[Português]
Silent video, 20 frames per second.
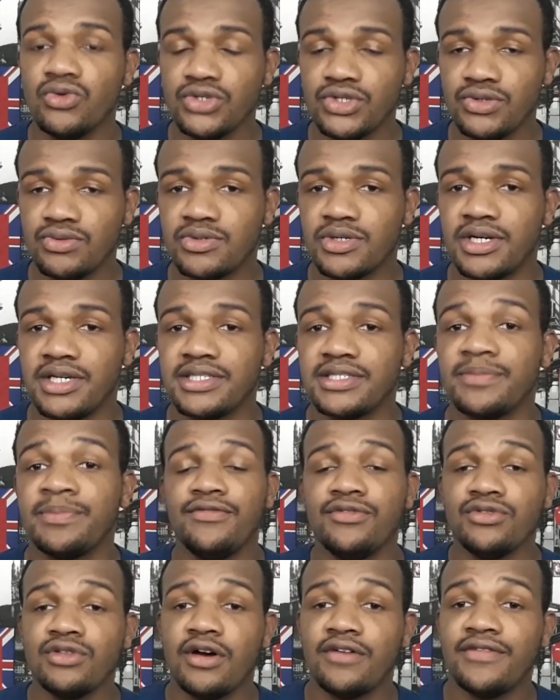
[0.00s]
os fãs.
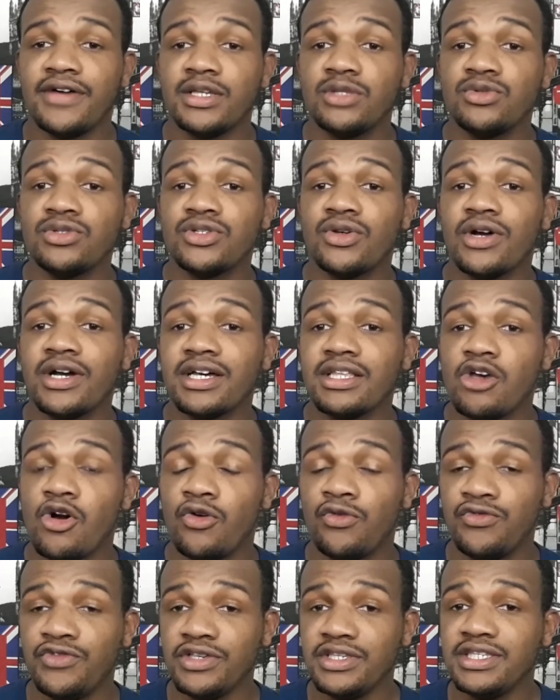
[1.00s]
Devinho Novaes no seu
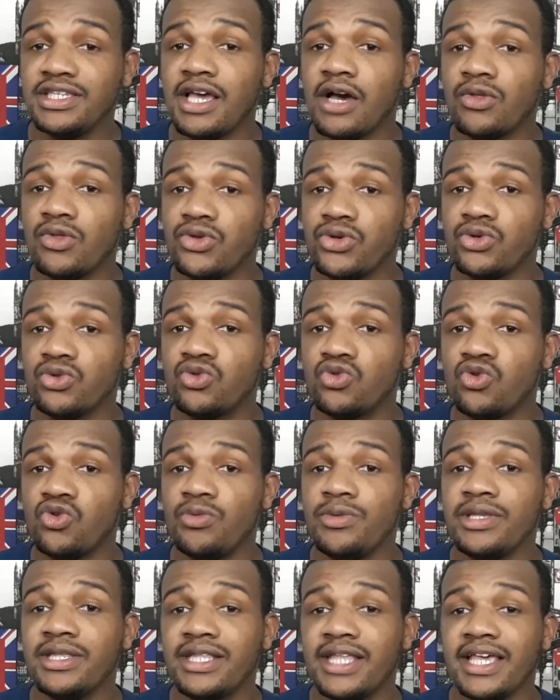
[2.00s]
canal oficial no
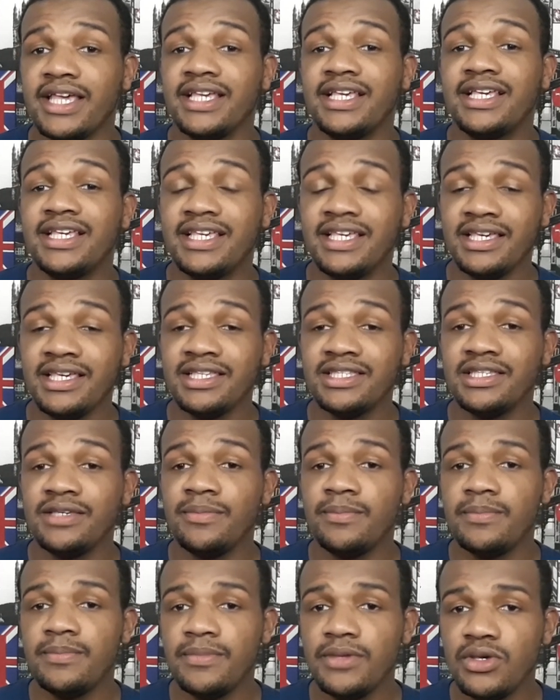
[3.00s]
YouTube tem
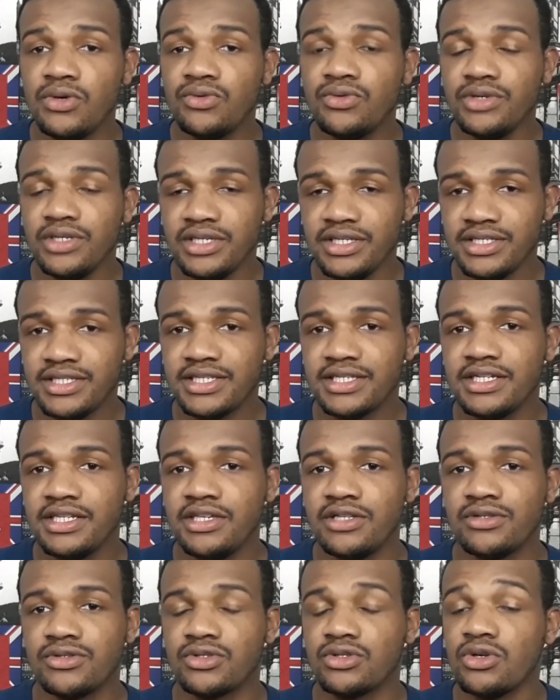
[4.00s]
15 mil
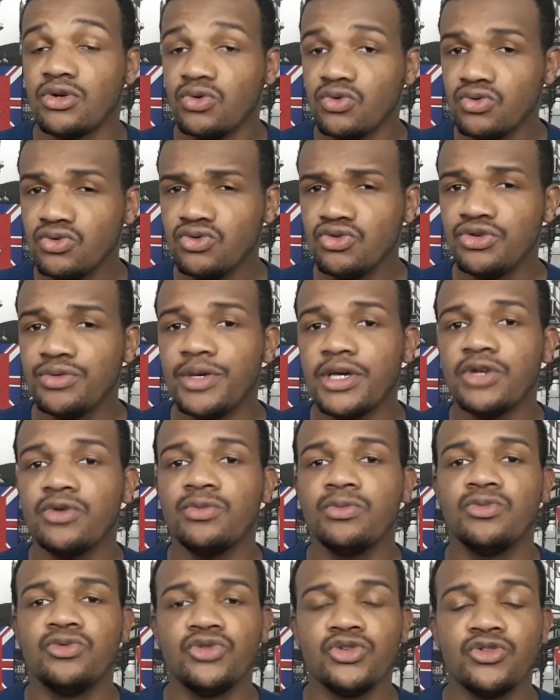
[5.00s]
inscritos. Um
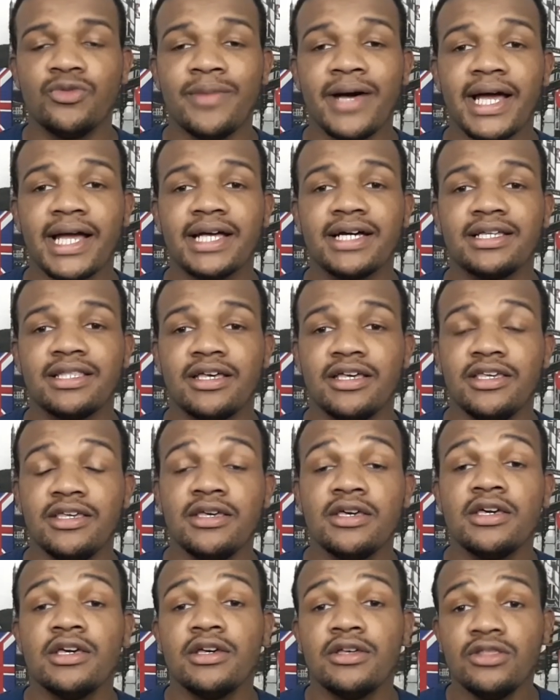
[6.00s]
número muito bacana
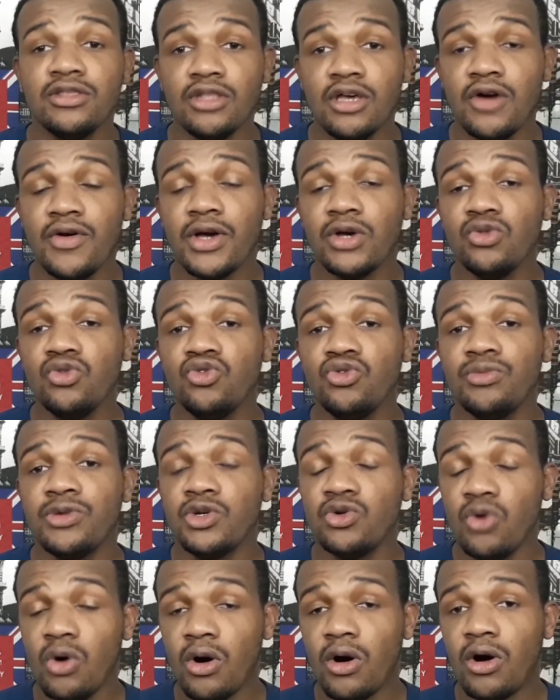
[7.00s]
aí, não é um
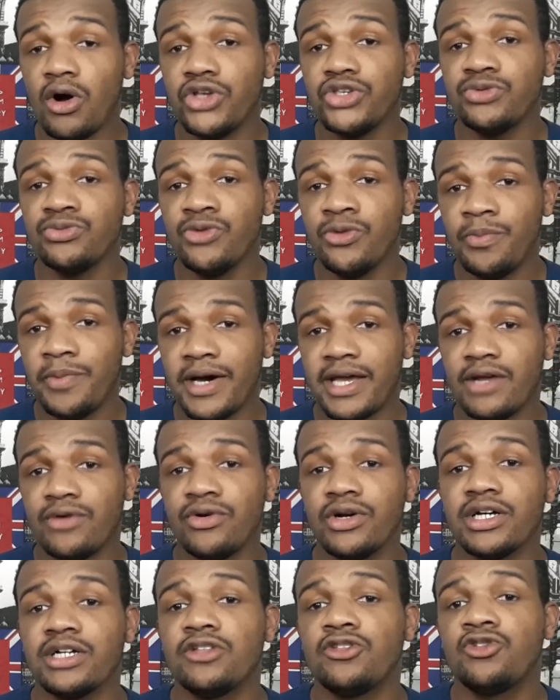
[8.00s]
número ótimo para
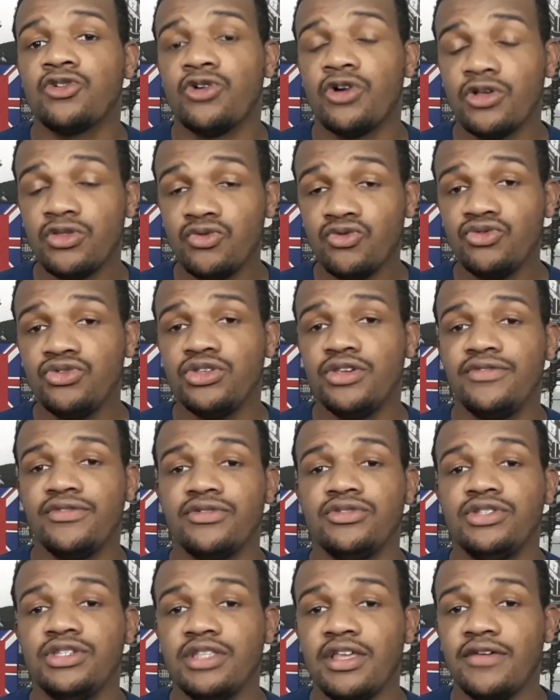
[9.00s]
um cantor do
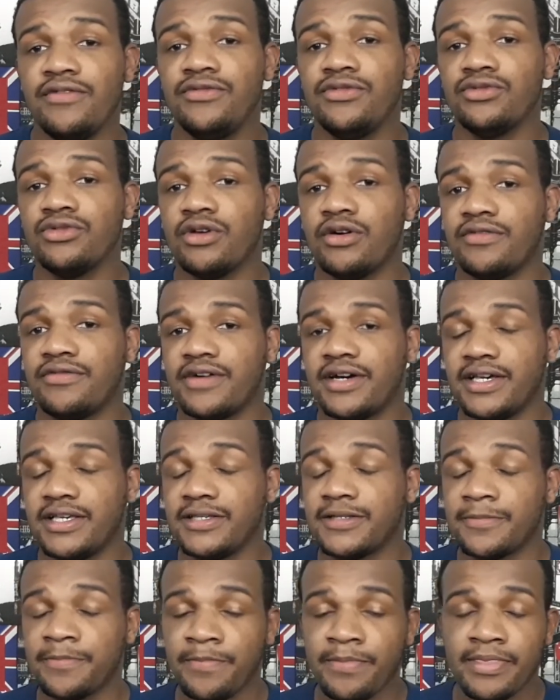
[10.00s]
nível de Devinho
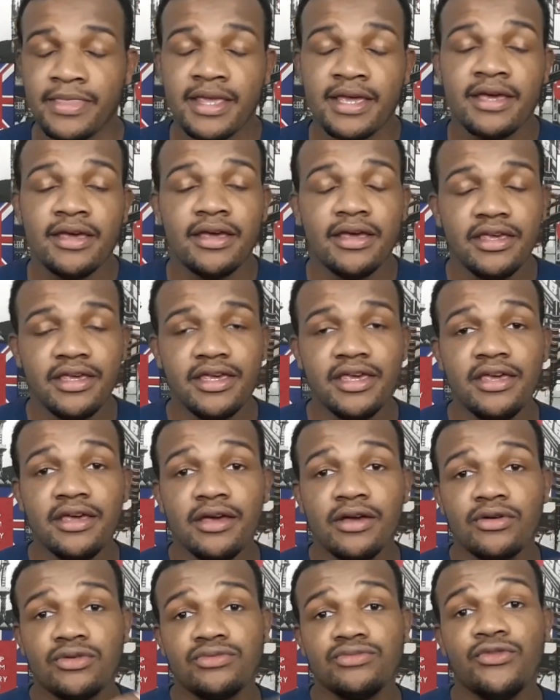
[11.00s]
Novaes.
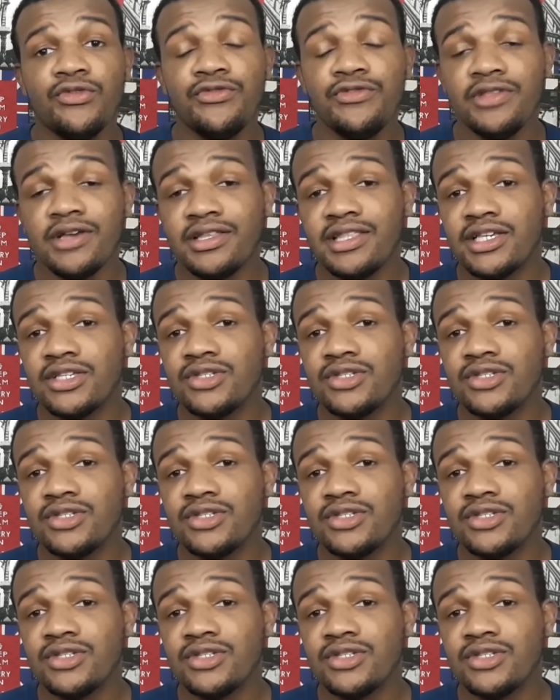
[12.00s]
E no final